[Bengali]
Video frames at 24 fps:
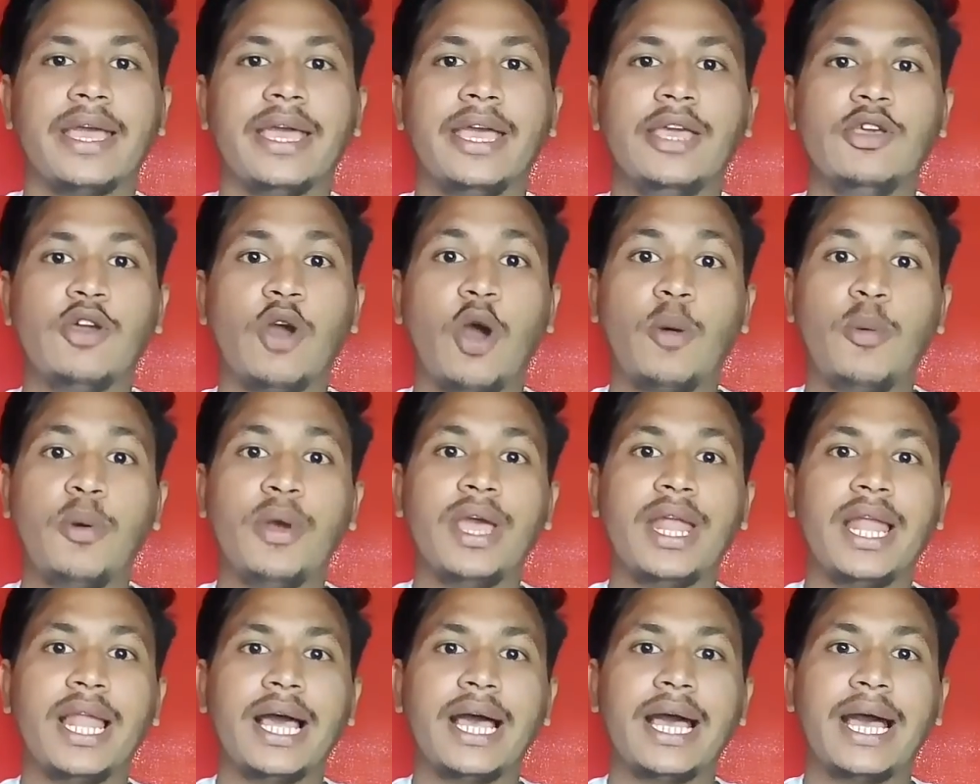এই
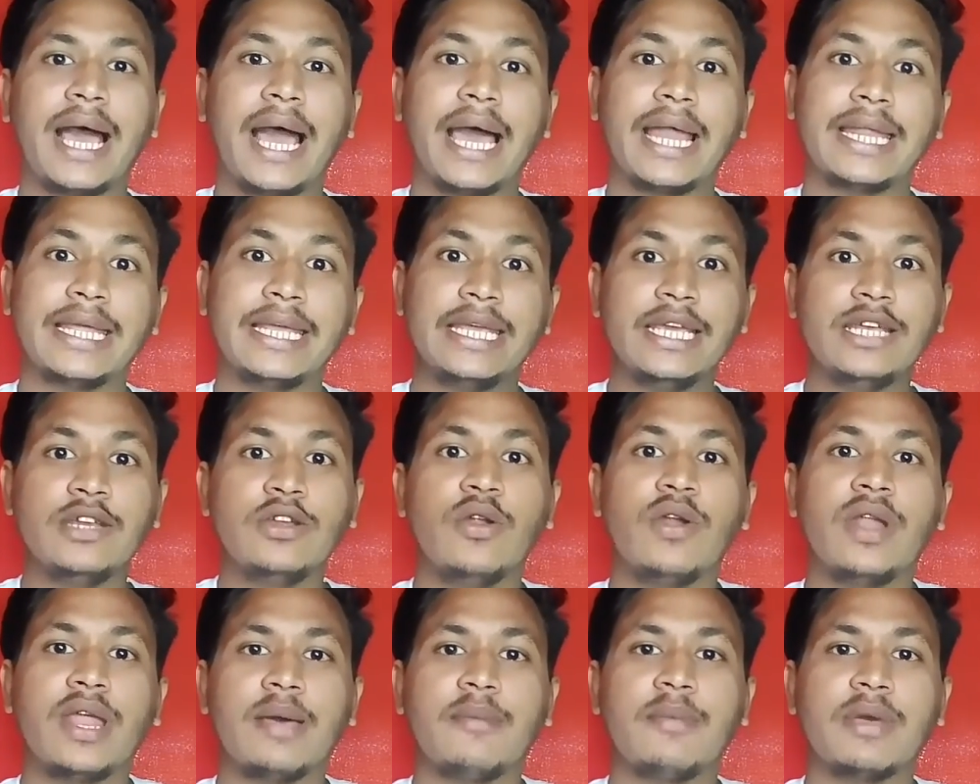অবহেলা আর
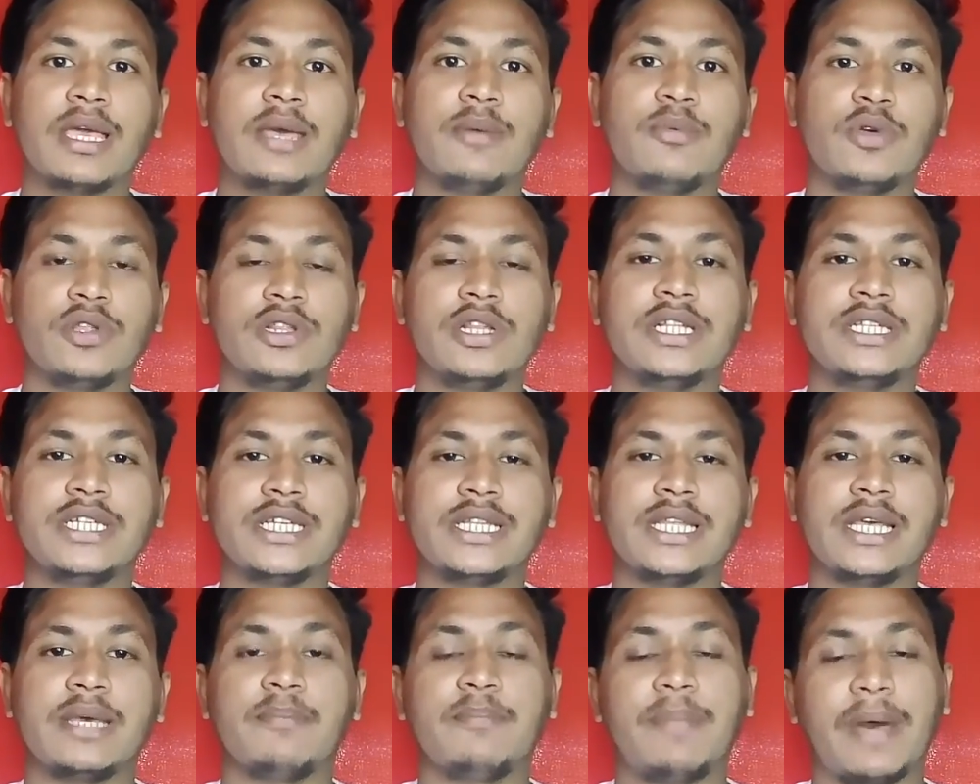ইগনোরে আমাকে বদলে
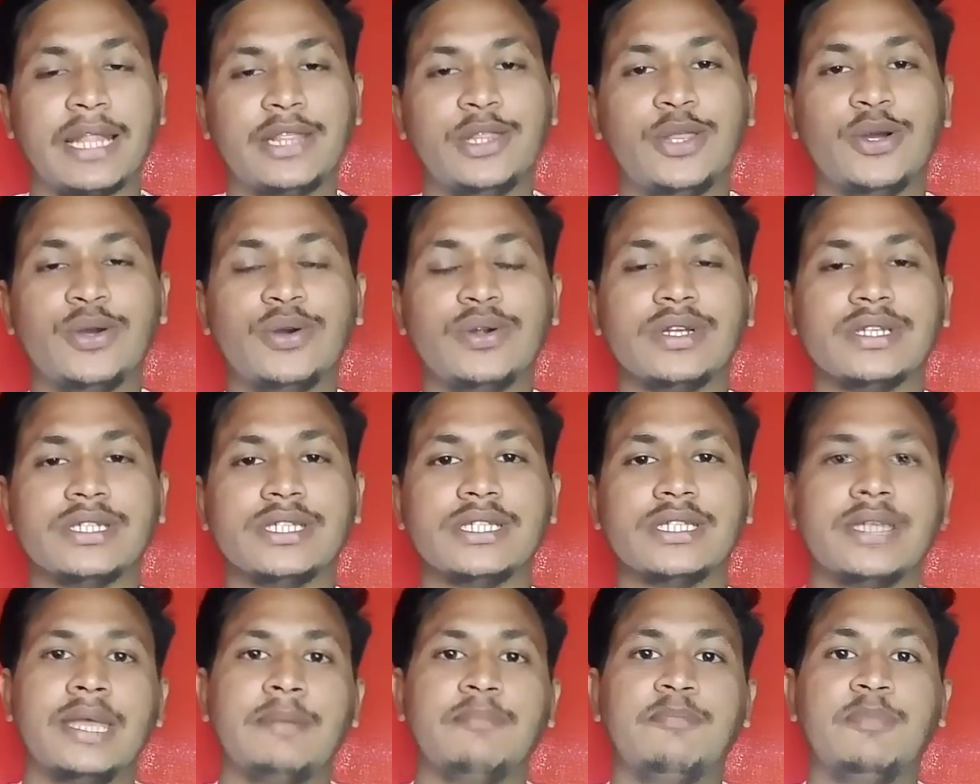যেতে বাধ্য
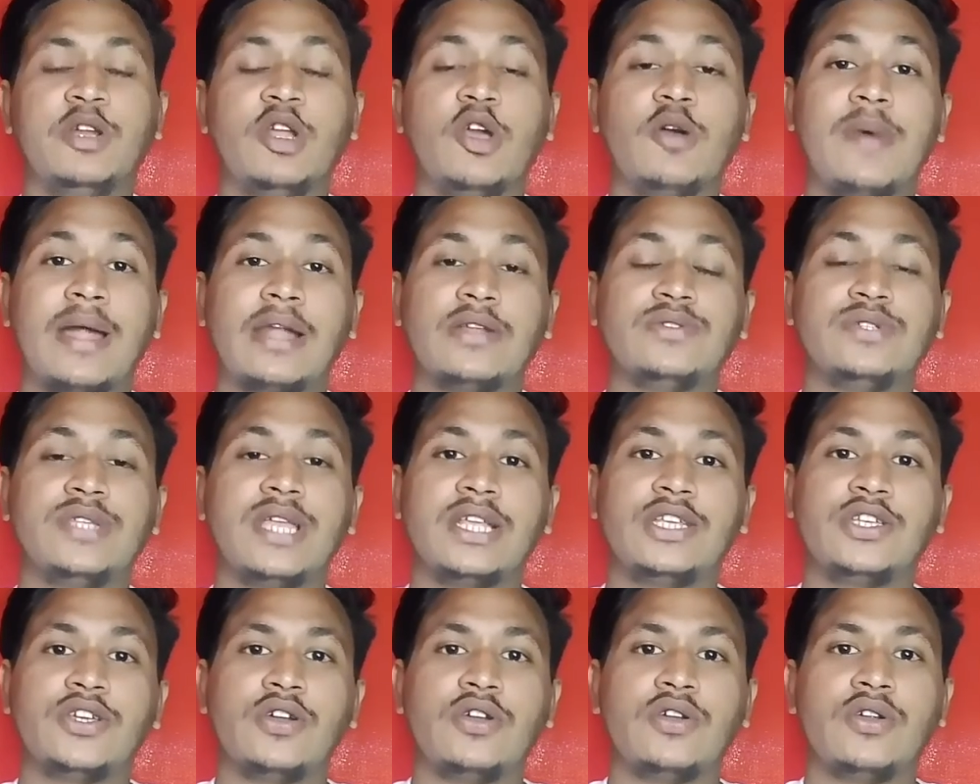করেছে প্রিয়
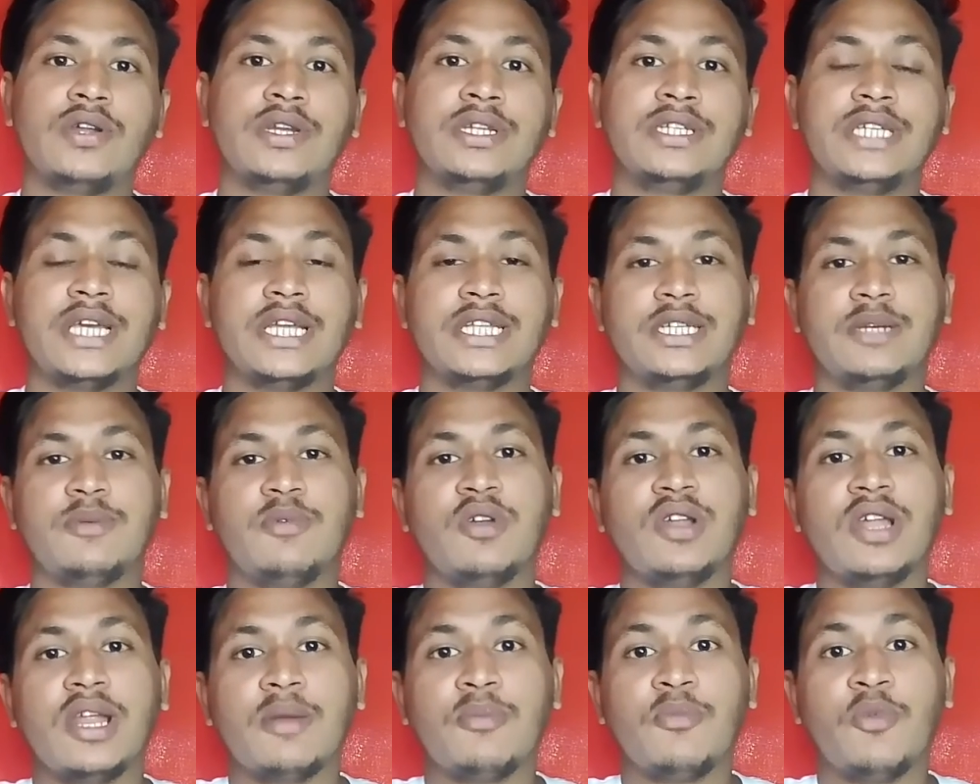মানুষদের জন্য নিজের
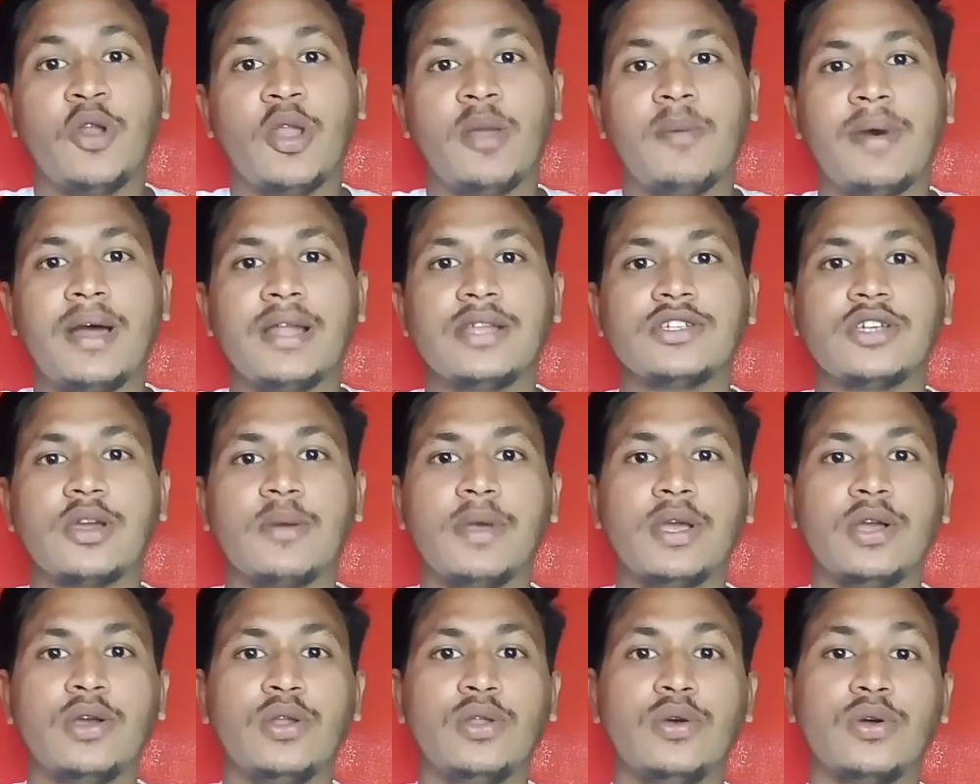জীবনের মূল্যবান
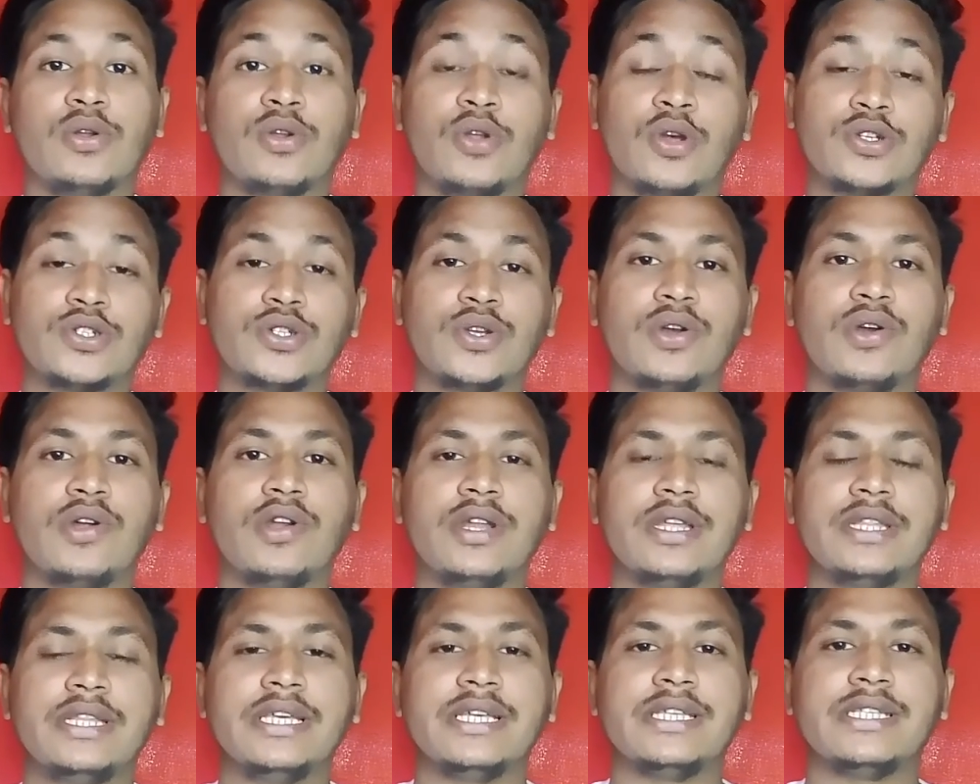সময়গুলো নষ্ট
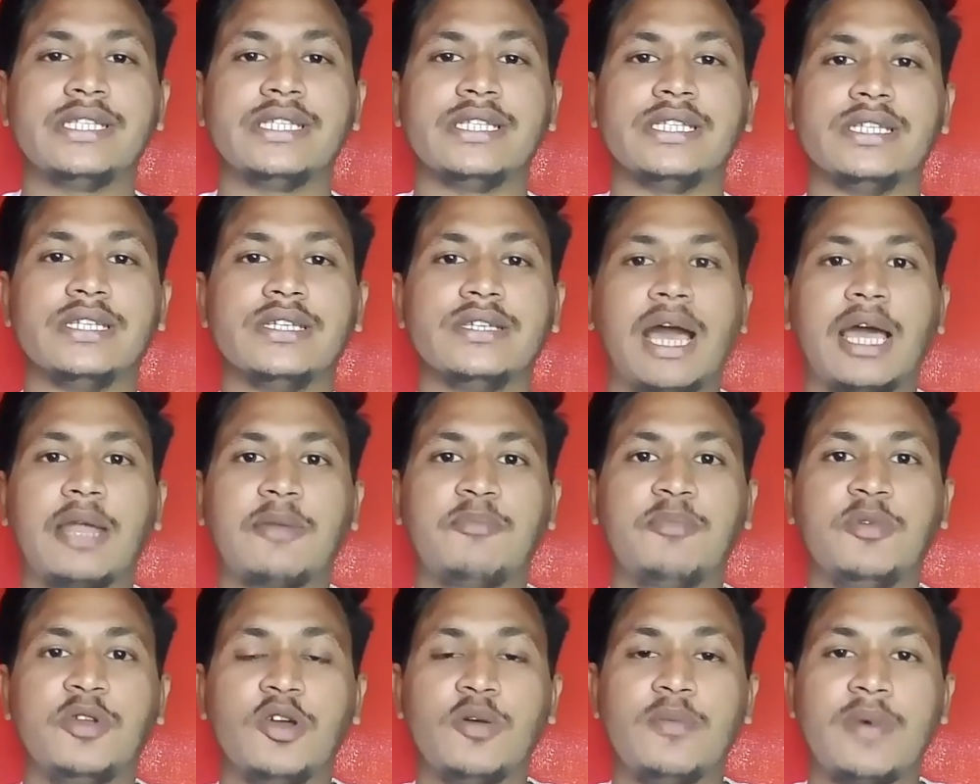করে দিয়েছি আর
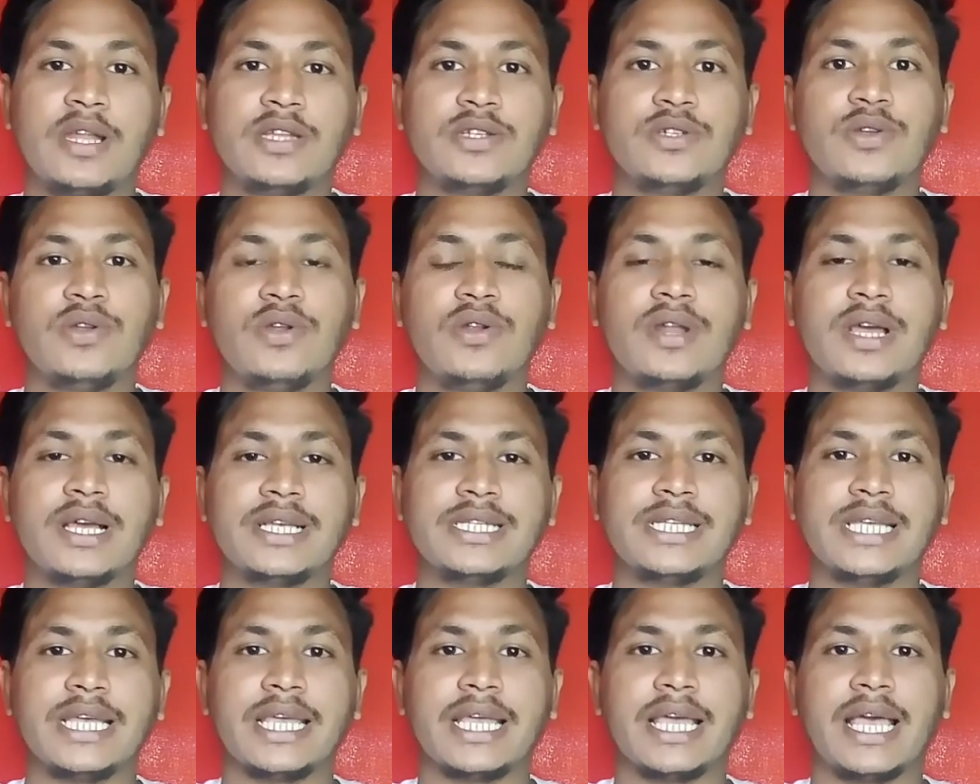প্রিয় মানুষগুলোর
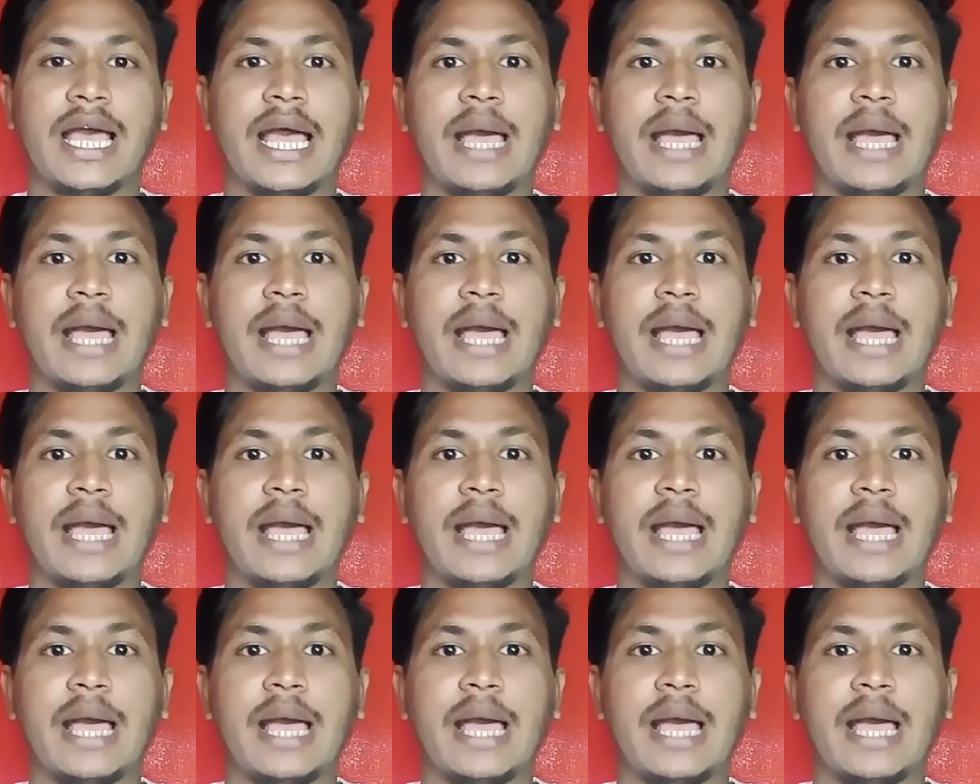কাছে